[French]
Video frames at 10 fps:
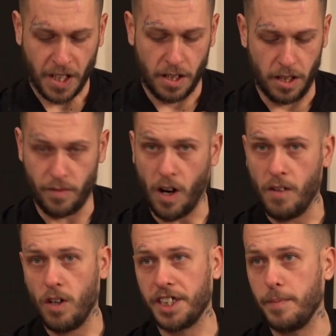Ils vont
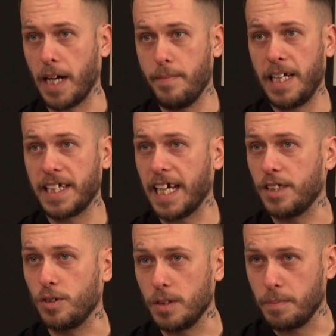avoir des brimbales
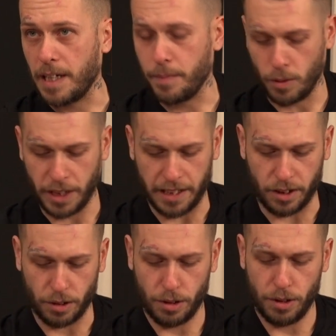gratuites par Pro
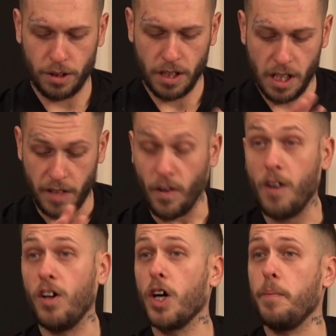Nature. Ils vont
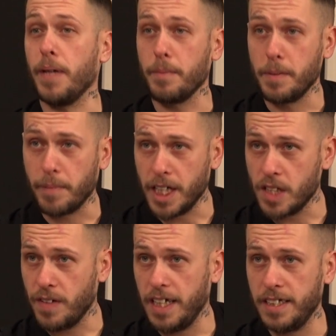avoir un permis de
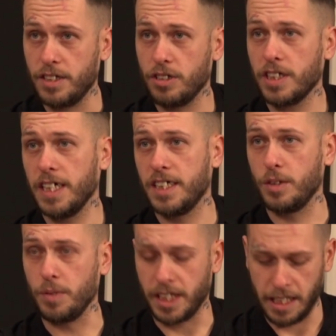pêche valide jusqu'à
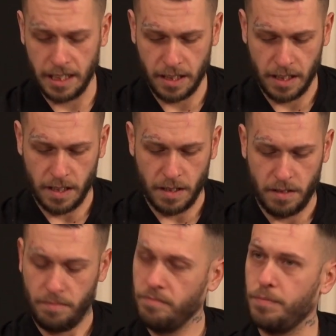18 ans. OK.
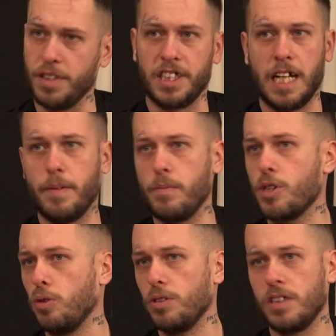Puis c'est la même
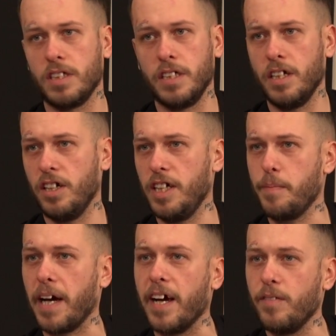chose. Si euh, les
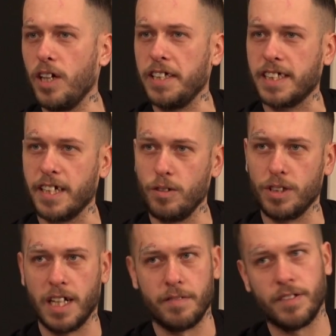parents veulent inscrire
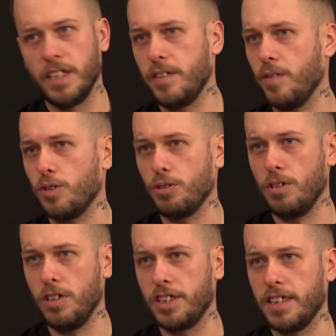leurs enfants, ils vont sur
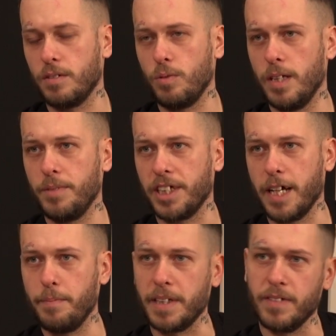le site web de
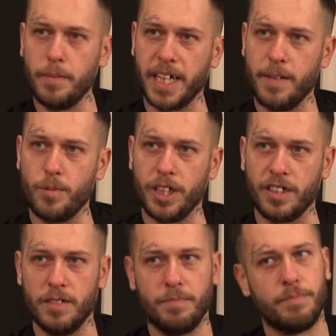
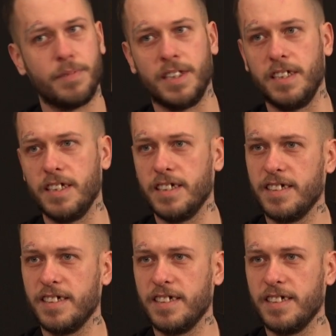campingvalbriand.com. Puis euh,